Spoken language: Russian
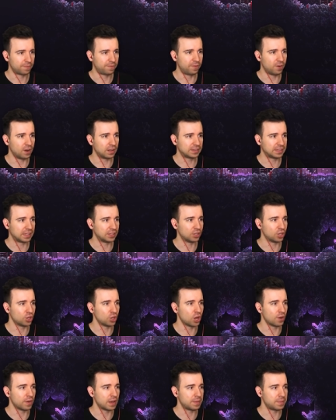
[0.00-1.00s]
Вот оно,
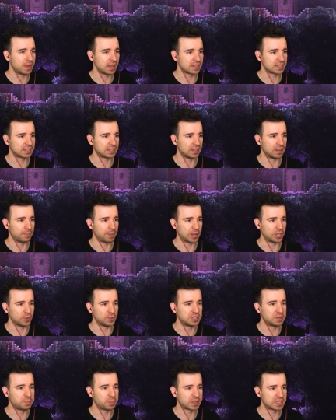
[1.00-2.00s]
новое место!
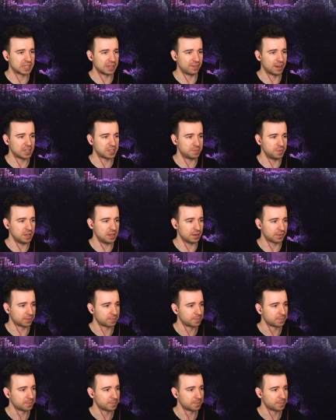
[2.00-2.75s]
Пойдемте познавать мир!